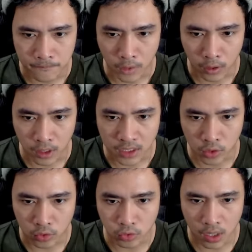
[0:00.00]
Oke, satu
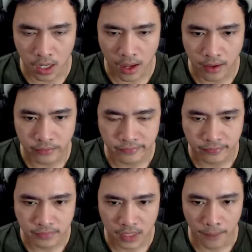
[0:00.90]
sudah.
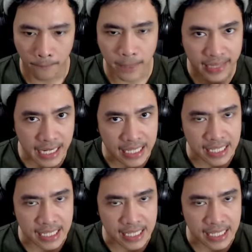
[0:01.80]
Empat kali,